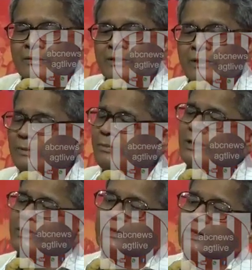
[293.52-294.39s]
তিনি
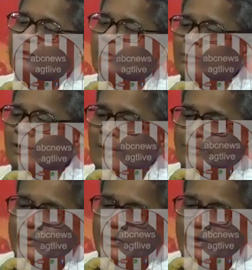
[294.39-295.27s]
বলেছেন এগুলো তো
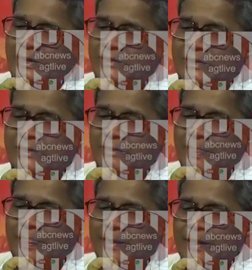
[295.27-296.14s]
ল্যাপস হয়ে গেছে
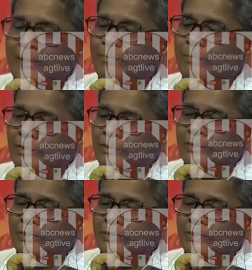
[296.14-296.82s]
এই পদ